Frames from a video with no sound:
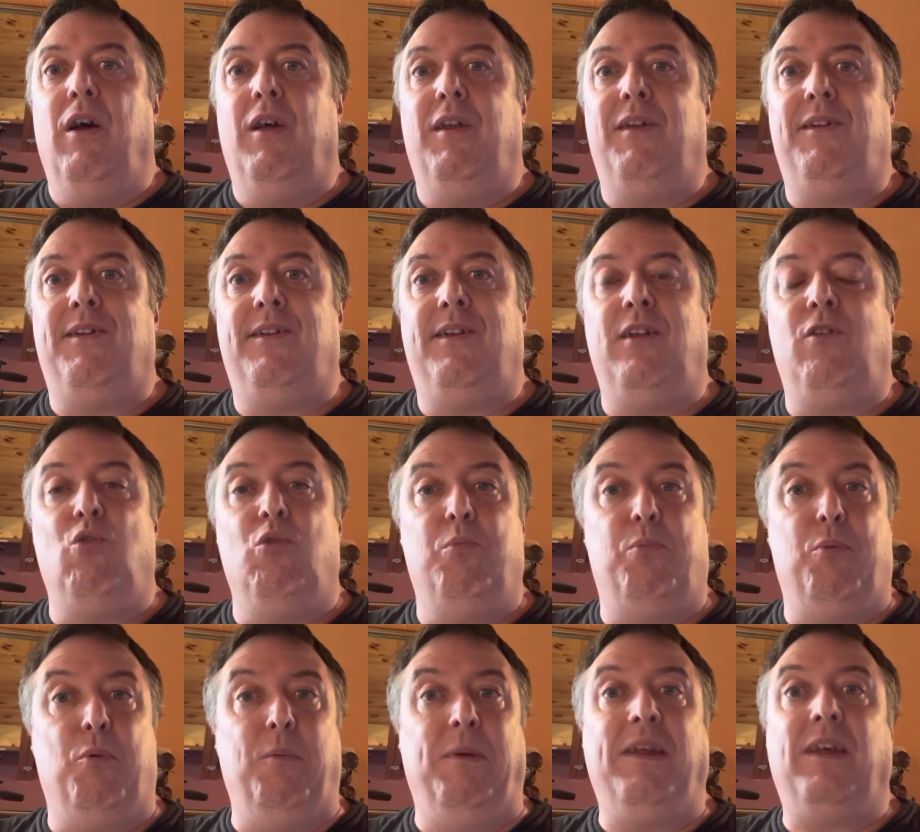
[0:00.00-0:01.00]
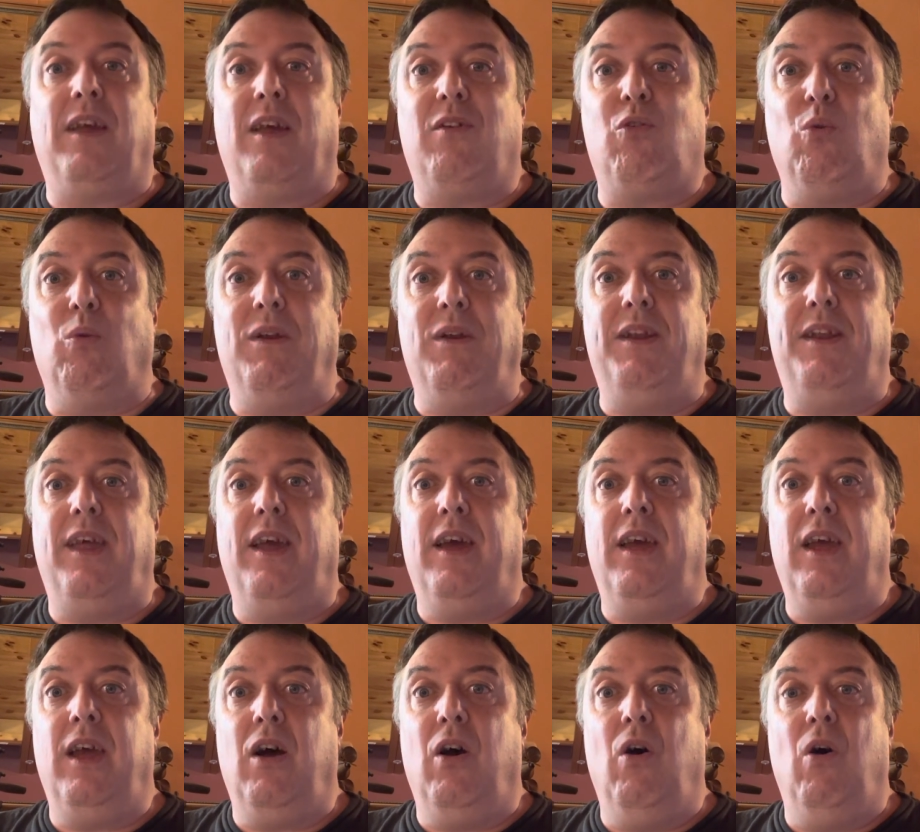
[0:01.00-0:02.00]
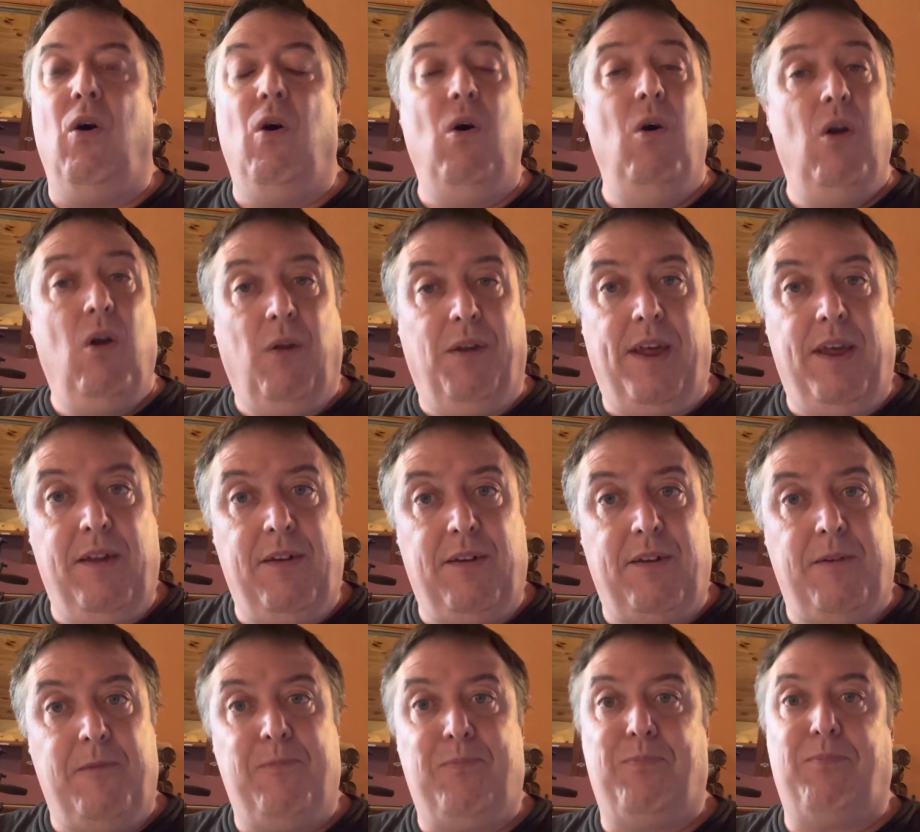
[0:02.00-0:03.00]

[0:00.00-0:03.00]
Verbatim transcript: c'est une publication littéraire hollandaise,